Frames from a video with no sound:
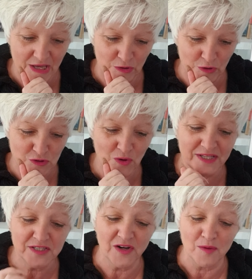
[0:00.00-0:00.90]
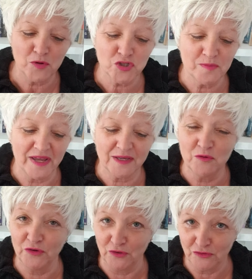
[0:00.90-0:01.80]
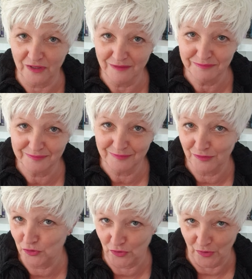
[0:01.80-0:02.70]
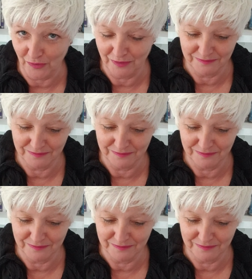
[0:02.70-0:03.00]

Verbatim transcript: Euh, y aura-t-il un rapprochement avec mon autre de cœur